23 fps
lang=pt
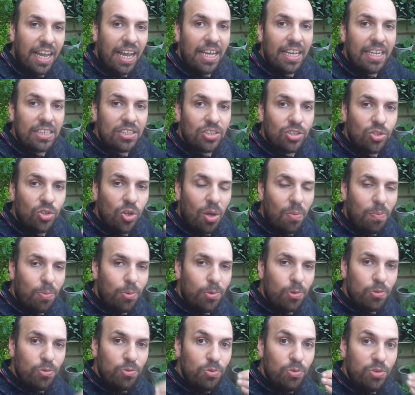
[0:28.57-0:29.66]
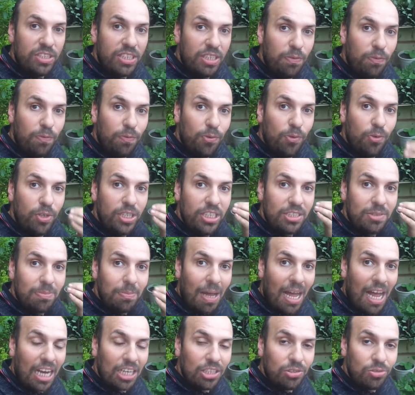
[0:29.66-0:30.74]
Elas só produzem flores
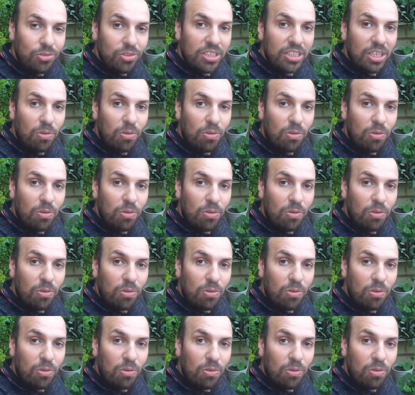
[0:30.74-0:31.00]
machos,